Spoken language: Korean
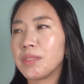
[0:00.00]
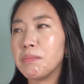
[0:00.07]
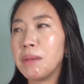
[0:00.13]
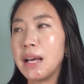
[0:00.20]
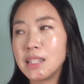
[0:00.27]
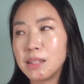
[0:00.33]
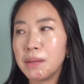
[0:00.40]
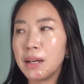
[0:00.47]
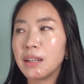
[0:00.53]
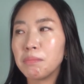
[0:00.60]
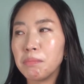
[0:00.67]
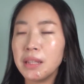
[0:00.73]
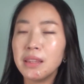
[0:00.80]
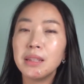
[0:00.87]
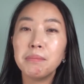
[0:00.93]
마지막
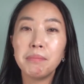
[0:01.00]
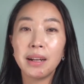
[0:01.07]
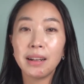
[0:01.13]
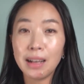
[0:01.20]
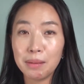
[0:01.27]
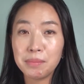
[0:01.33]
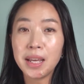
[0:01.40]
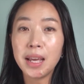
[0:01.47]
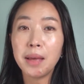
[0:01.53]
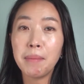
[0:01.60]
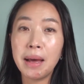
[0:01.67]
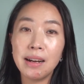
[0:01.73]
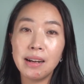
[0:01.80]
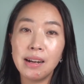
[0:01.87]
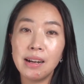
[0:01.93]
맺는 말 감사의
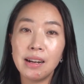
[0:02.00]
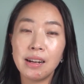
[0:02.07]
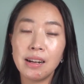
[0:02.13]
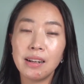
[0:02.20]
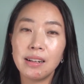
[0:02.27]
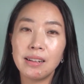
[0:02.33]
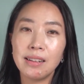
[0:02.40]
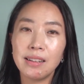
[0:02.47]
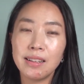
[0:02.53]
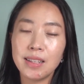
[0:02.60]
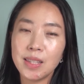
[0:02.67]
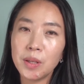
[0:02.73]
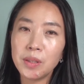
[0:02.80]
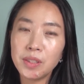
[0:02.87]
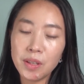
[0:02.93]
말을
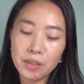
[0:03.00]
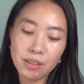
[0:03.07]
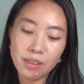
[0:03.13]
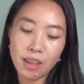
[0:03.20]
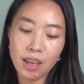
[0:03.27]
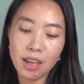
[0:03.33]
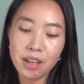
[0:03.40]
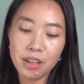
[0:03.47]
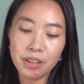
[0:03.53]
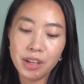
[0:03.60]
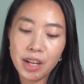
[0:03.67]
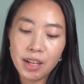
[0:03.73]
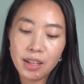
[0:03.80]
썼었는데요.